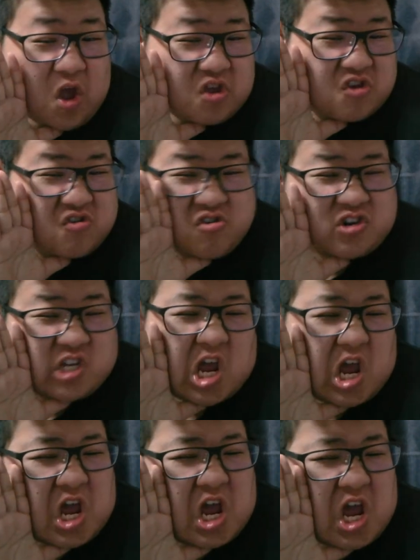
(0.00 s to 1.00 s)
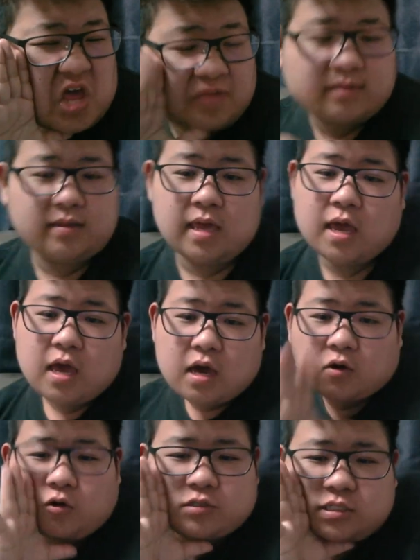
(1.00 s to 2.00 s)
許してーってね、
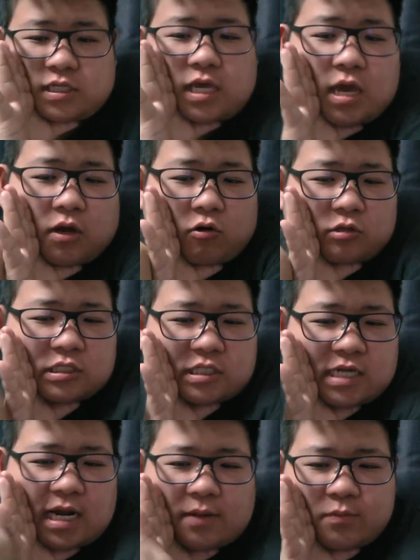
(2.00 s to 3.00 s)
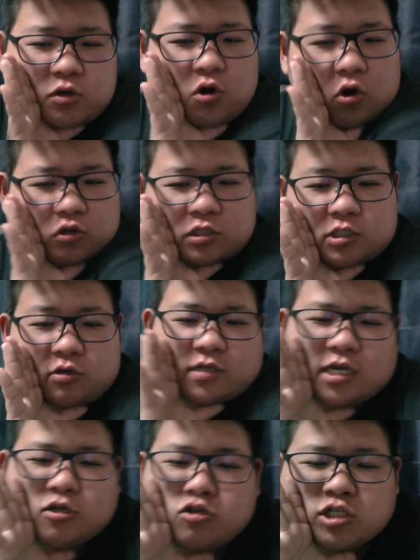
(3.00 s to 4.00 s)
こっち、こっちから向こうの人に
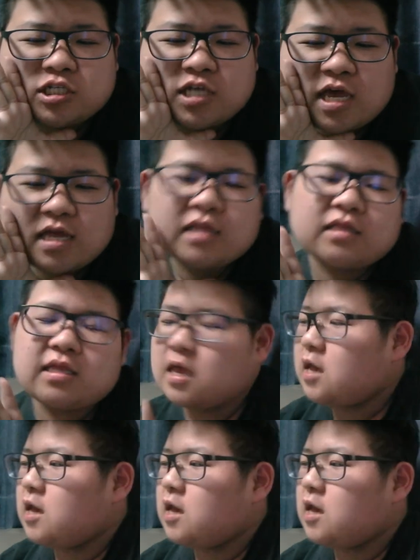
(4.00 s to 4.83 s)
は許してーって、